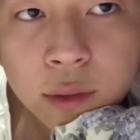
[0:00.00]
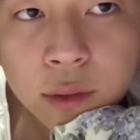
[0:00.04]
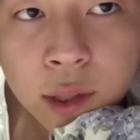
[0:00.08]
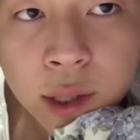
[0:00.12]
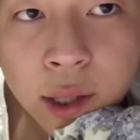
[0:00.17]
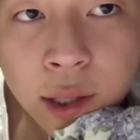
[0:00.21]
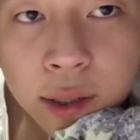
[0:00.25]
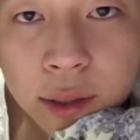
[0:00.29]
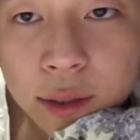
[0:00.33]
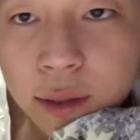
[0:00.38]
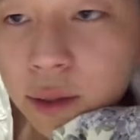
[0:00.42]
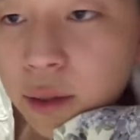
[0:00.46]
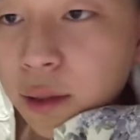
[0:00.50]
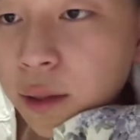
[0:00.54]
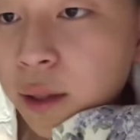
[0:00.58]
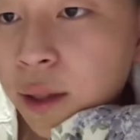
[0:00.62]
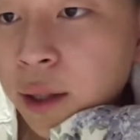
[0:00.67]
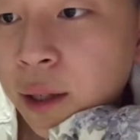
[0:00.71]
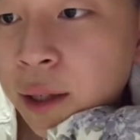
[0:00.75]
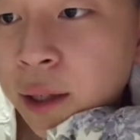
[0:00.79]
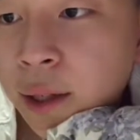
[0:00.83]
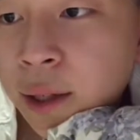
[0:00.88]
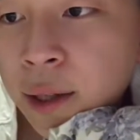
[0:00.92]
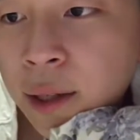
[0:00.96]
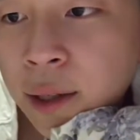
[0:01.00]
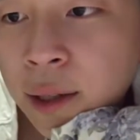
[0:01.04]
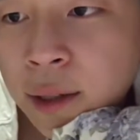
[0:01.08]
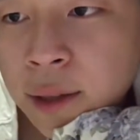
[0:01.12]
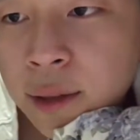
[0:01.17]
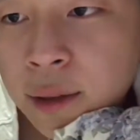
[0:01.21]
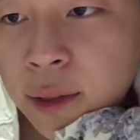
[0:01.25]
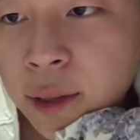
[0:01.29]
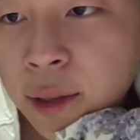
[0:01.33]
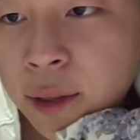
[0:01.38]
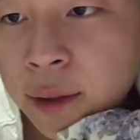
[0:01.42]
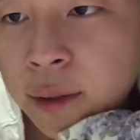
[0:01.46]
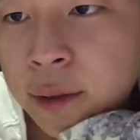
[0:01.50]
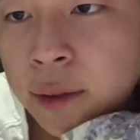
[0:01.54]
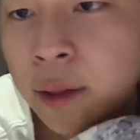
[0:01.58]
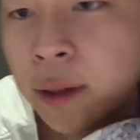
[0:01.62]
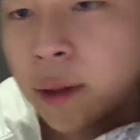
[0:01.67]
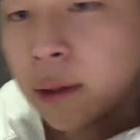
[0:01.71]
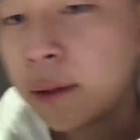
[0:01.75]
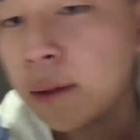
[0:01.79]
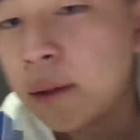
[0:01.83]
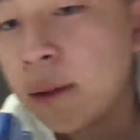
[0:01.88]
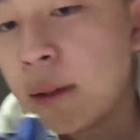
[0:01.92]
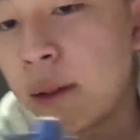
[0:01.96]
はい、えー、できた